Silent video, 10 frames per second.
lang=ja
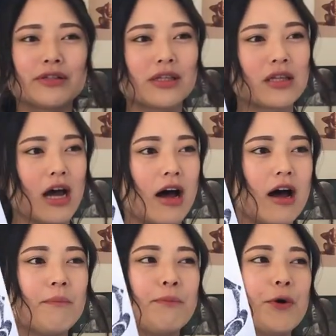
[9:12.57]
映った
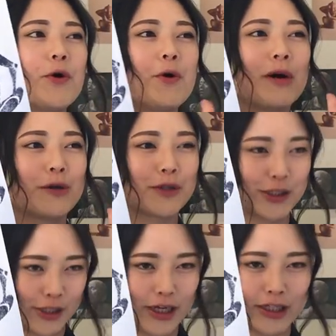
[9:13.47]
病魔の
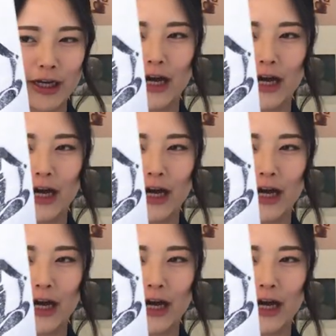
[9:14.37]
姿